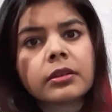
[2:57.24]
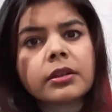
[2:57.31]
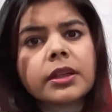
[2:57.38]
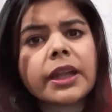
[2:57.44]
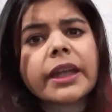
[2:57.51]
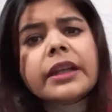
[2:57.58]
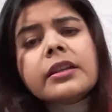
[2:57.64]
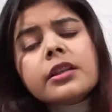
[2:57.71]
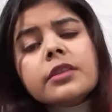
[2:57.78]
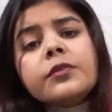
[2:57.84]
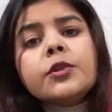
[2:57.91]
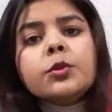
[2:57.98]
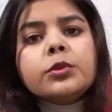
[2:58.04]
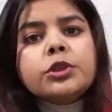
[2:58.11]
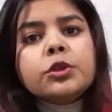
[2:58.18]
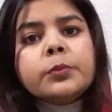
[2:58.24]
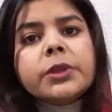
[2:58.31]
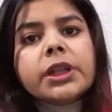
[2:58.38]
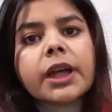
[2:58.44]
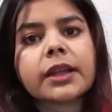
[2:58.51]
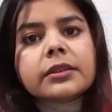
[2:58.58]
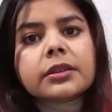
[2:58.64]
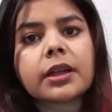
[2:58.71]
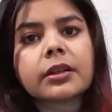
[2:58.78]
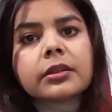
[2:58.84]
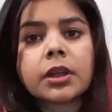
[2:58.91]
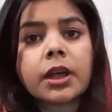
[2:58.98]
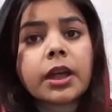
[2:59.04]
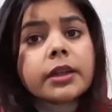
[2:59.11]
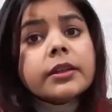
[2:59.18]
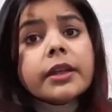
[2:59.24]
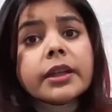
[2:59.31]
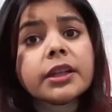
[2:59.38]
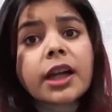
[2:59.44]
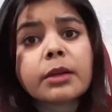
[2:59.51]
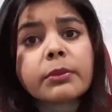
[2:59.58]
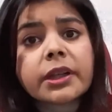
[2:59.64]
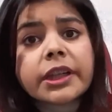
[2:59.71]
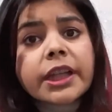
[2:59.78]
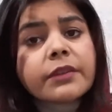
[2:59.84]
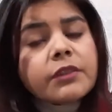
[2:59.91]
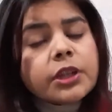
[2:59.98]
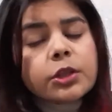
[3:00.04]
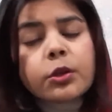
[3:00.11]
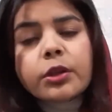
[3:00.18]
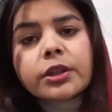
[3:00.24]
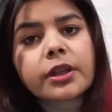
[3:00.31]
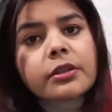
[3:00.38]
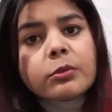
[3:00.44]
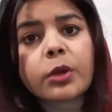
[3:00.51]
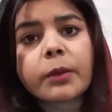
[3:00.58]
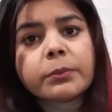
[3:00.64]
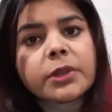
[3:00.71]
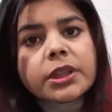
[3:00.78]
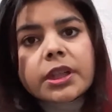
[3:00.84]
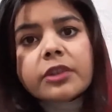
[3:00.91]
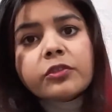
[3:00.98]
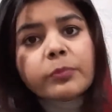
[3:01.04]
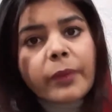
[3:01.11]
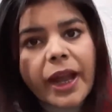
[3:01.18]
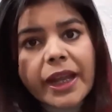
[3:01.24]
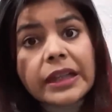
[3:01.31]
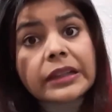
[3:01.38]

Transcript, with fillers: लेकिन सिर्फ यूट्यूब की हद तक ये ड्रामा टीवी की ऑडियंस को अपनी तरफ माइल